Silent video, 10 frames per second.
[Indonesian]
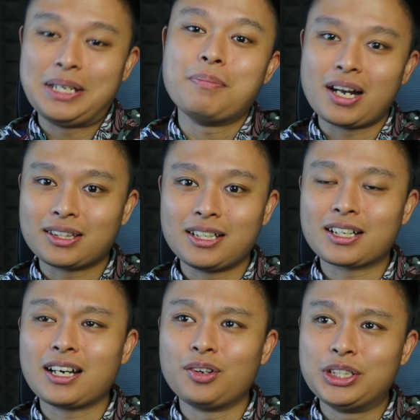Ibaratnya
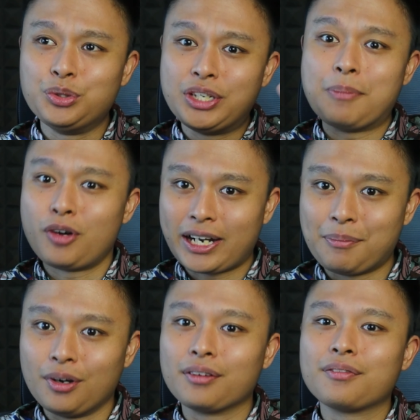kalau di dunia
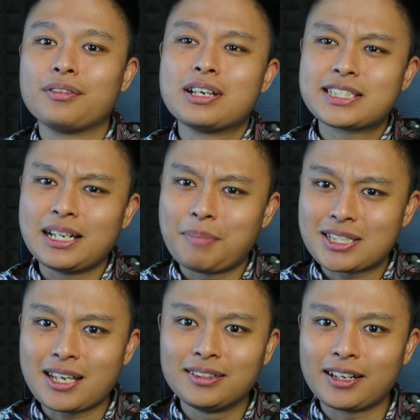Pokemon, Steel
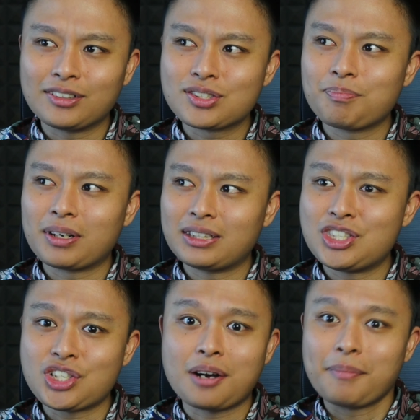Buds itu seperti
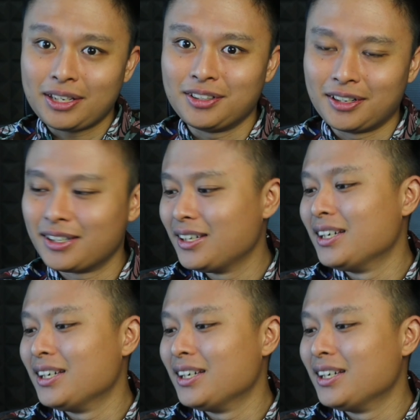Charmander,